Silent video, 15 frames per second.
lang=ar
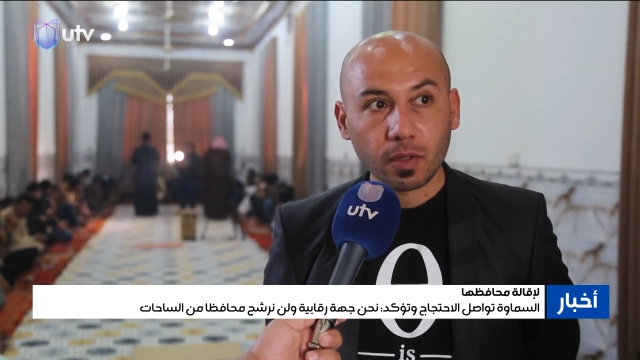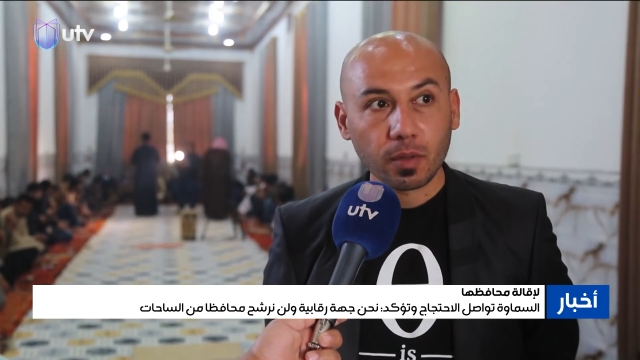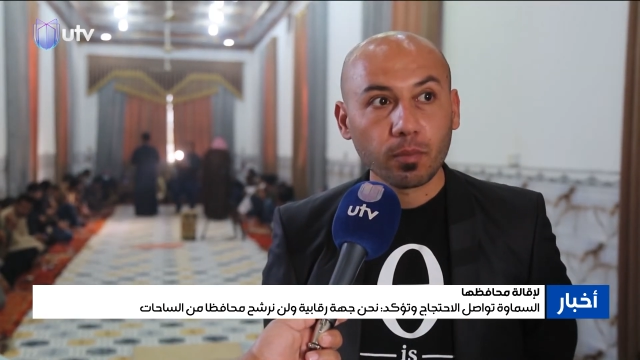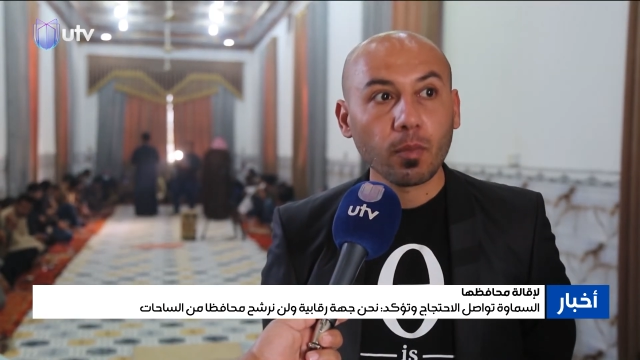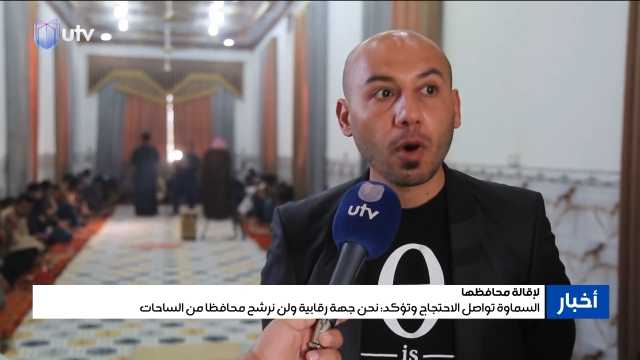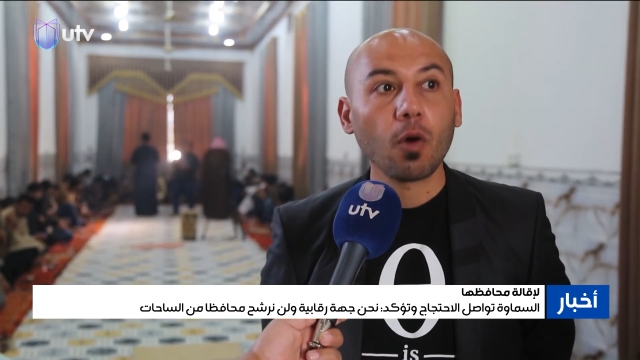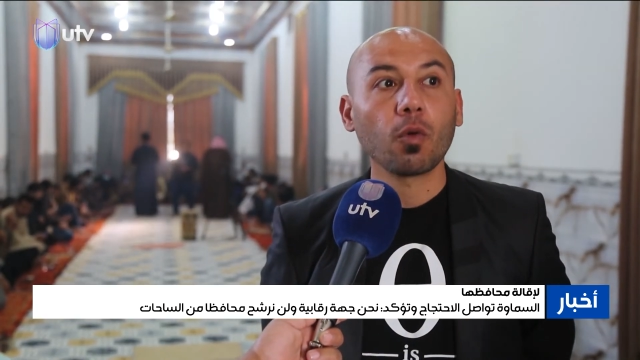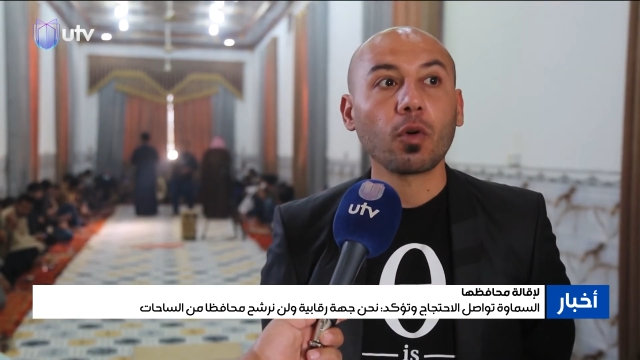
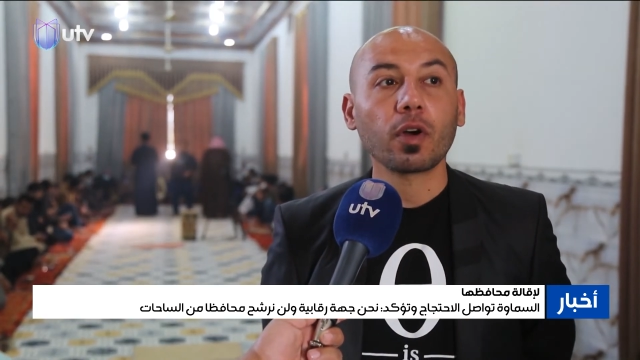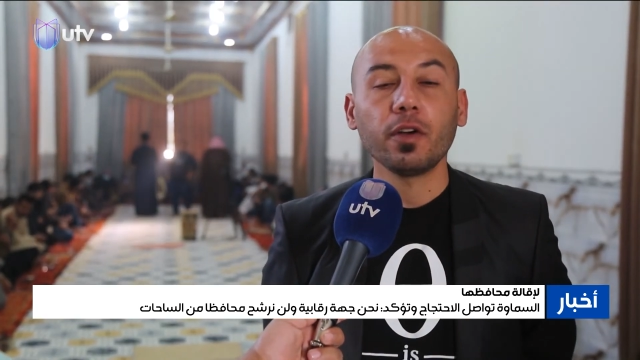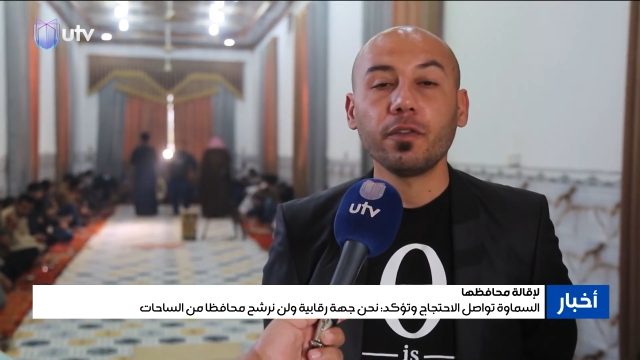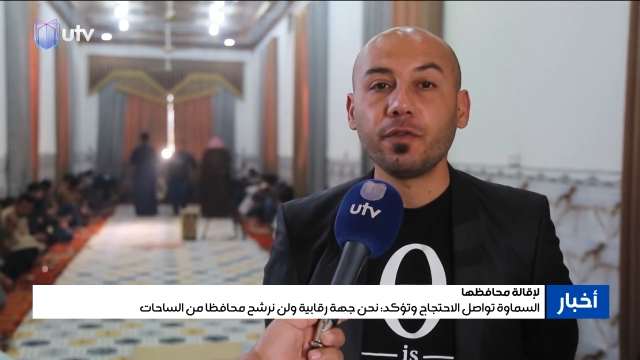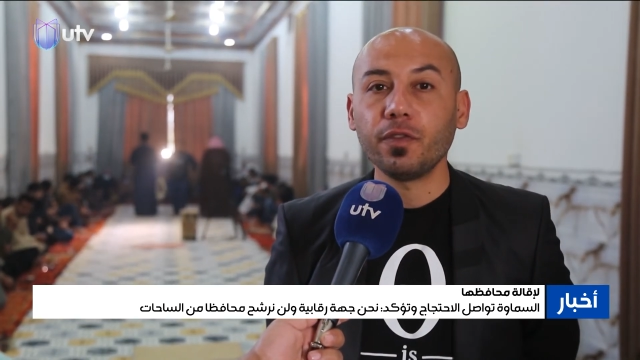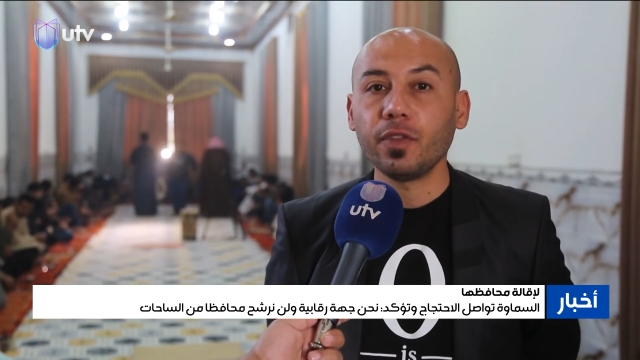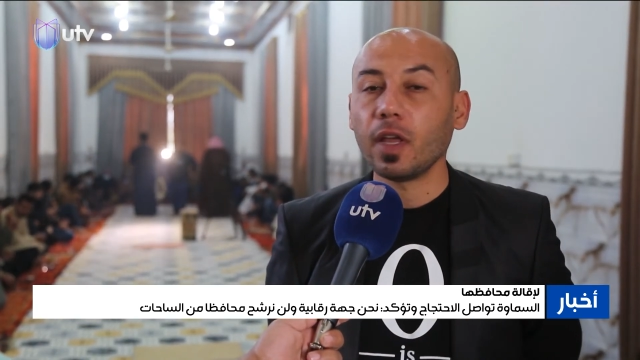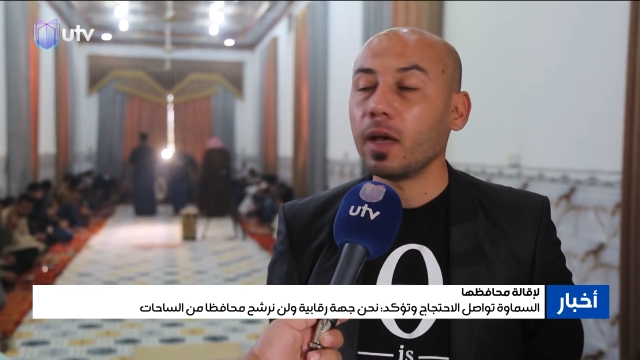
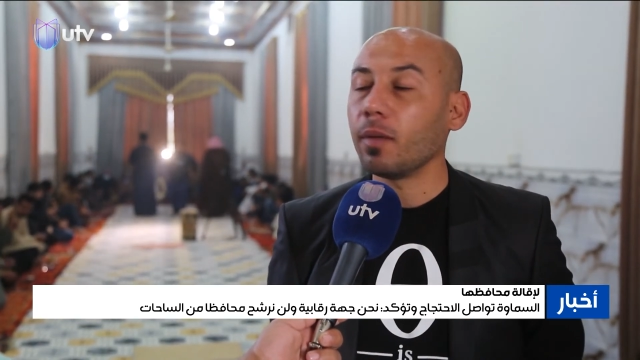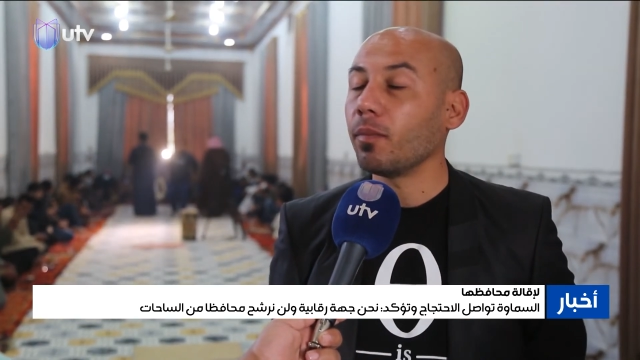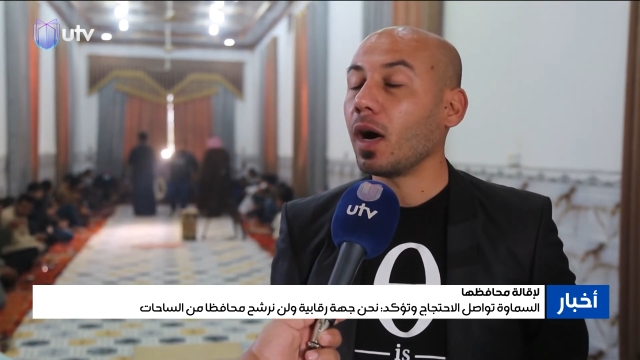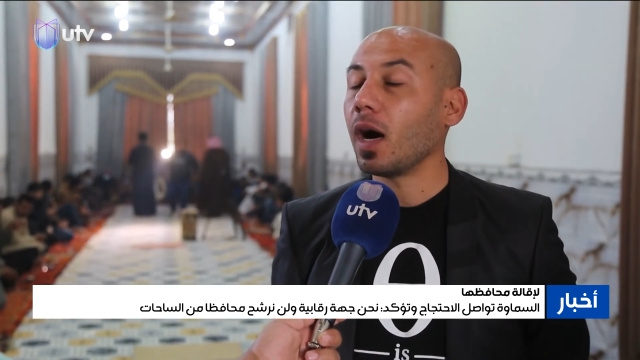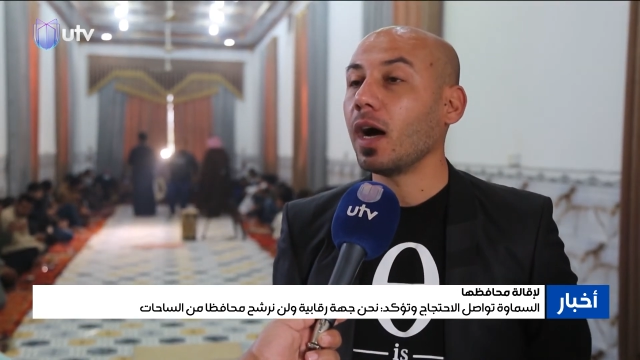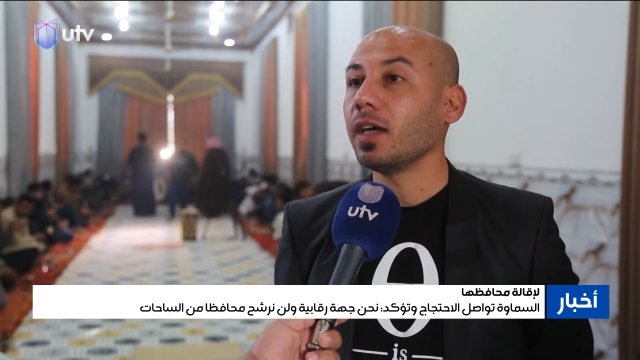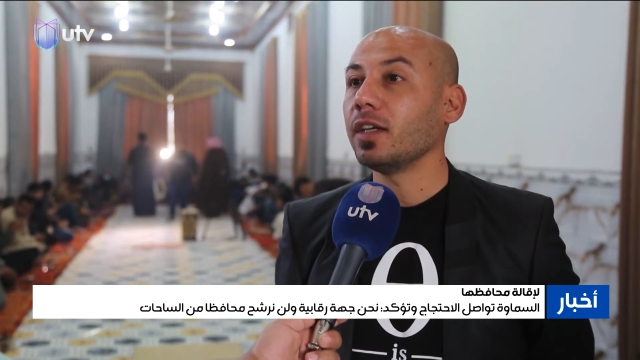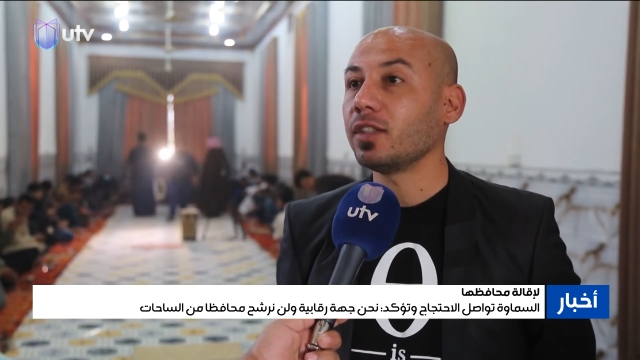موقفنا
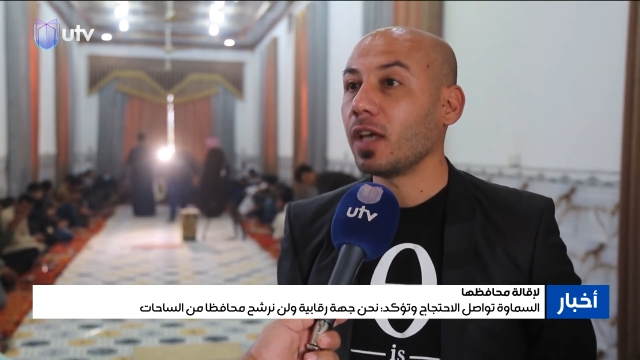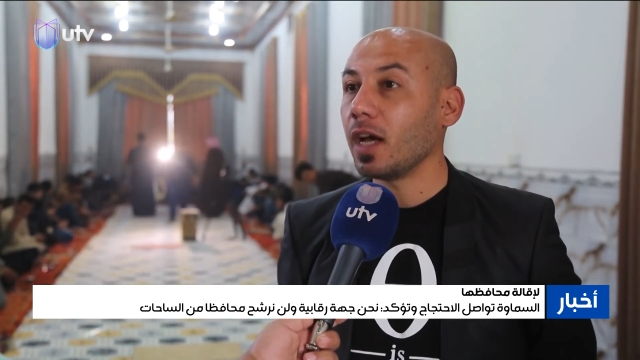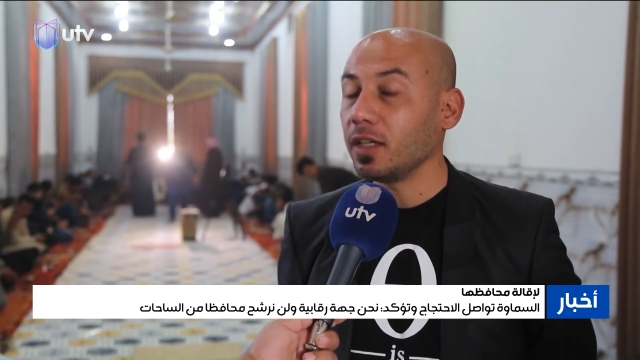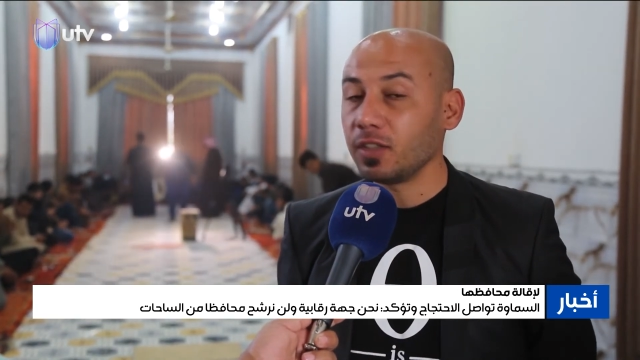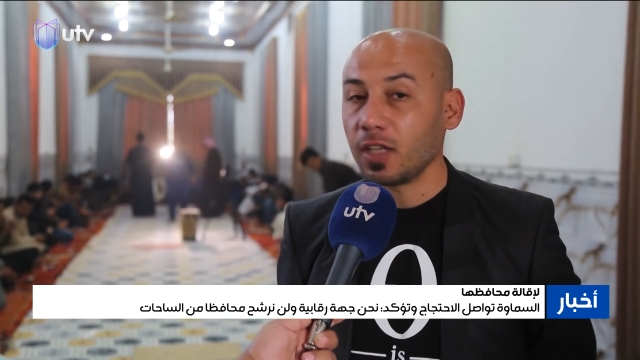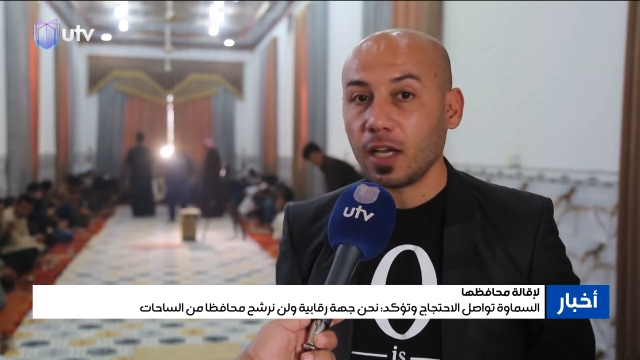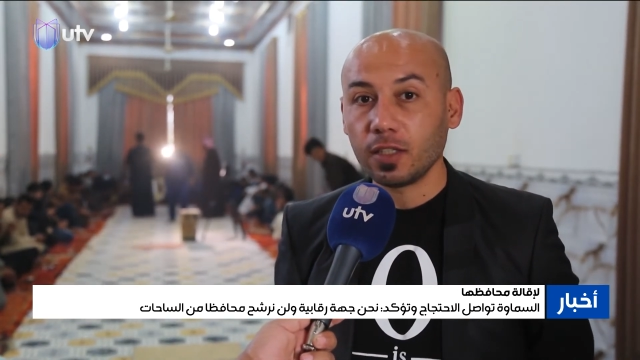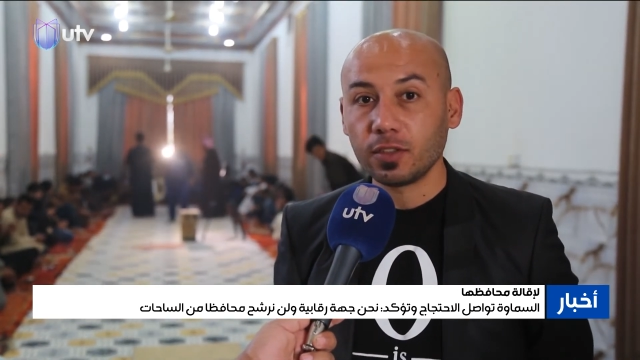ما
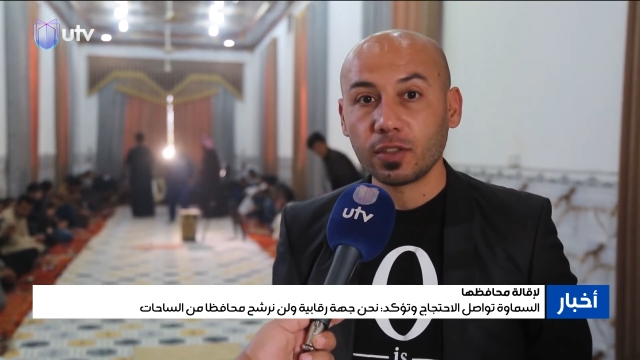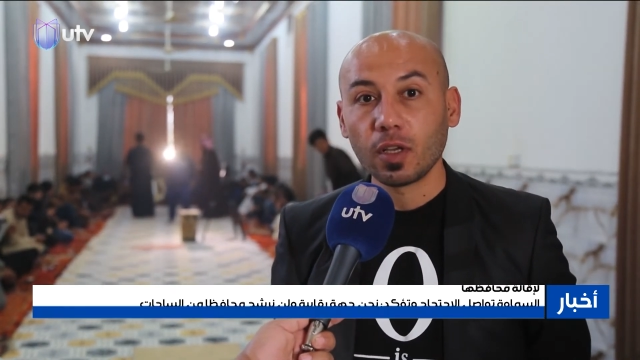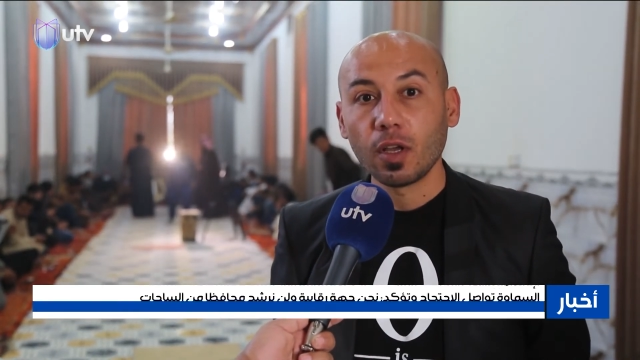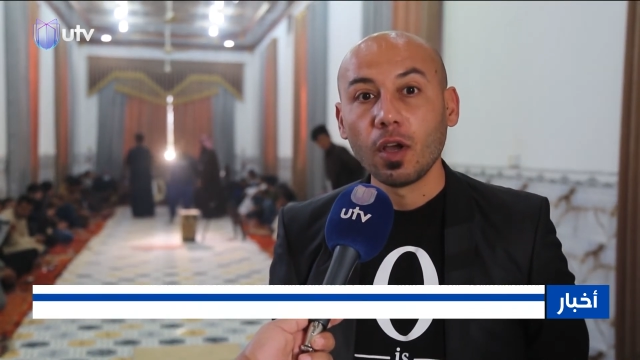يتهزهز